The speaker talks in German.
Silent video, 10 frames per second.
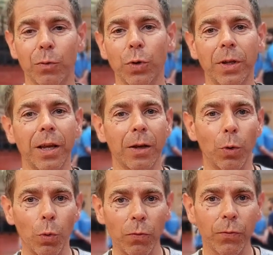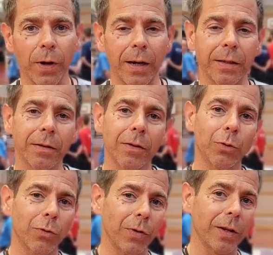die je geholfen haben
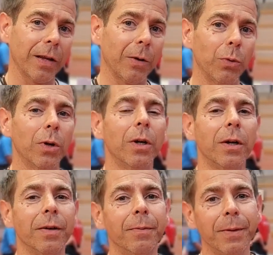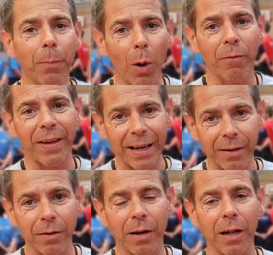oder vielleicht auch einmal
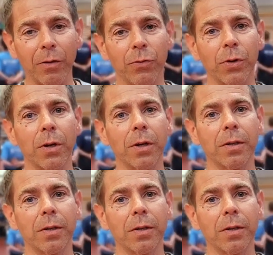werden helfen,